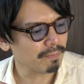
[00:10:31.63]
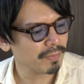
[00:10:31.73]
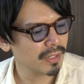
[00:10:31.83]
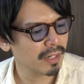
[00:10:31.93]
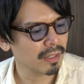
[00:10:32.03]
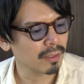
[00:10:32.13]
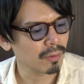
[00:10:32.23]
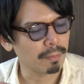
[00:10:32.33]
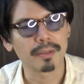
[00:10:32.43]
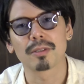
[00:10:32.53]
入れた後
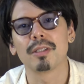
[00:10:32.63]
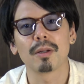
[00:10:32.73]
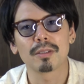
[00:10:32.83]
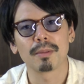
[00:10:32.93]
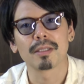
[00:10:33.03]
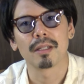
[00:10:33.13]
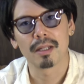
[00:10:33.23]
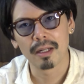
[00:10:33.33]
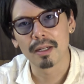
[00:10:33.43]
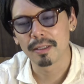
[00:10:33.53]
やっぱ作り直しましたね
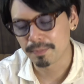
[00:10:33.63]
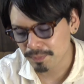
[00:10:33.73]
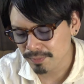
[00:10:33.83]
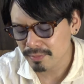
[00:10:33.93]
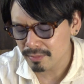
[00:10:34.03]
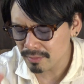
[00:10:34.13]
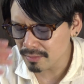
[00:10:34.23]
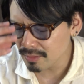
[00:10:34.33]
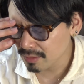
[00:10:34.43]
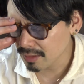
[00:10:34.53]
はい
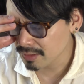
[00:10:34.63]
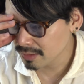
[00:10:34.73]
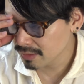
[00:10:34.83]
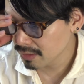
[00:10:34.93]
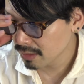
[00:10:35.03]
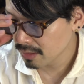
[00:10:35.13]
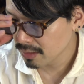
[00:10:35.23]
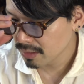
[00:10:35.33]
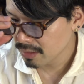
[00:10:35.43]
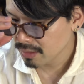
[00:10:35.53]
です
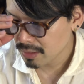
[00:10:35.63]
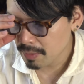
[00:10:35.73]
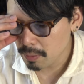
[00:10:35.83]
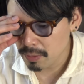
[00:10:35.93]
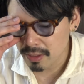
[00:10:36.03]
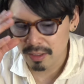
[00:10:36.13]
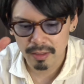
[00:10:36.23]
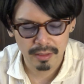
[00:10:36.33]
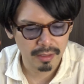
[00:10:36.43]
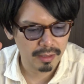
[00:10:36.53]
でまあこれ
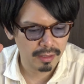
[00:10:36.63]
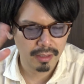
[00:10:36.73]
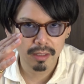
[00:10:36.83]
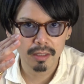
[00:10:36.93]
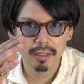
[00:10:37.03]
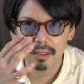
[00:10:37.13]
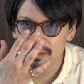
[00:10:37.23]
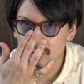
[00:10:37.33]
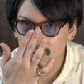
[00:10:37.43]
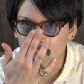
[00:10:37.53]
が、えー、
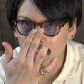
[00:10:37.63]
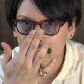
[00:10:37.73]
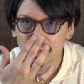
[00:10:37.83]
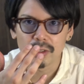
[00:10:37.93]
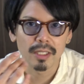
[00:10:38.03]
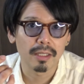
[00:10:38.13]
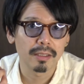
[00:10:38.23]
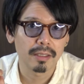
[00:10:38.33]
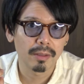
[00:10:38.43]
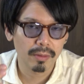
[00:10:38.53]
ちょっとここは22なんで
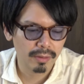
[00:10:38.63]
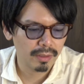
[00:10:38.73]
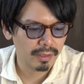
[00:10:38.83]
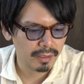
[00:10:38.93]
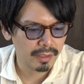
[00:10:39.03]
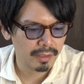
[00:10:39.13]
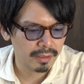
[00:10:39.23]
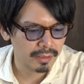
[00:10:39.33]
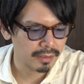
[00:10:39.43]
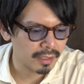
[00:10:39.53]
すけど、えー、あれ
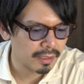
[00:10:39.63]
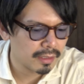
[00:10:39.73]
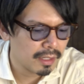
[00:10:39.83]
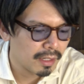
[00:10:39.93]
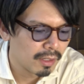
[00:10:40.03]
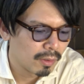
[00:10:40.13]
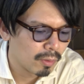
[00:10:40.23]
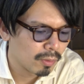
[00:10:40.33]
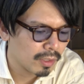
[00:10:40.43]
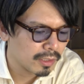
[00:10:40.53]
ですねで
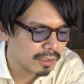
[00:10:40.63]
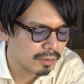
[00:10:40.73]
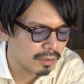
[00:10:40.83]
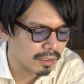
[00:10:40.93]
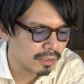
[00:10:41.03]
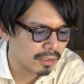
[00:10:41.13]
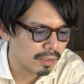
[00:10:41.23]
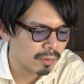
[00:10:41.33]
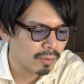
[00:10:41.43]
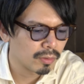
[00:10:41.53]
同じくですね
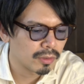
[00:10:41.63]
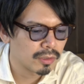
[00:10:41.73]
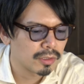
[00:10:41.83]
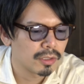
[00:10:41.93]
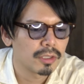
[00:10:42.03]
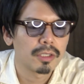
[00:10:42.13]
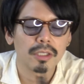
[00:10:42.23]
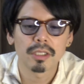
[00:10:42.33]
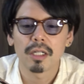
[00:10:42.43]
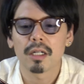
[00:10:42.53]
こっ
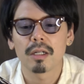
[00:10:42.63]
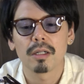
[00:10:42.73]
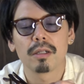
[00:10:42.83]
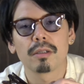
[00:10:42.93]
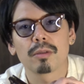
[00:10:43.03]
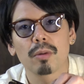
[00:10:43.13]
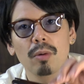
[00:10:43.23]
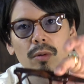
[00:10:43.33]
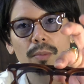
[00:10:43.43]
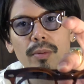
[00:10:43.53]
ちがそ
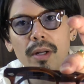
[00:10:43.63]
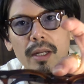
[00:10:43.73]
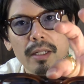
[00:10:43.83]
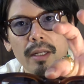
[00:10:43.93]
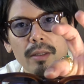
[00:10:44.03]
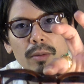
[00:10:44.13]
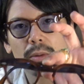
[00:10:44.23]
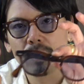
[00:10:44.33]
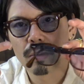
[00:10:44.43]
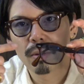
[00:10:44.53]
このブライアン
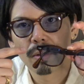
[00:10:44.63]
の